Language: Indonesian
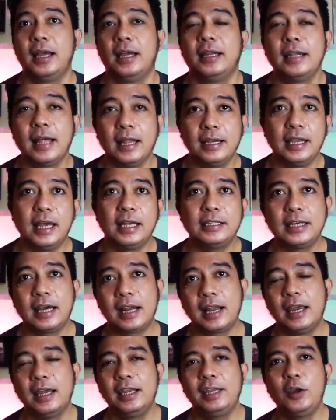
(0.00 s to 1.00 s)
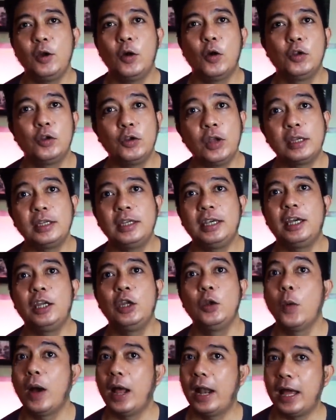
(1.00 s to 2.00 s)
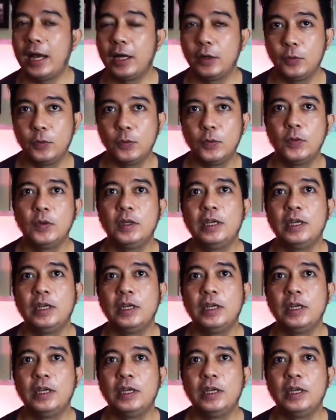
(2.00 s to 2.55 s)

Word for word: dan di acara ini Onyo nyanyiin dua lagu.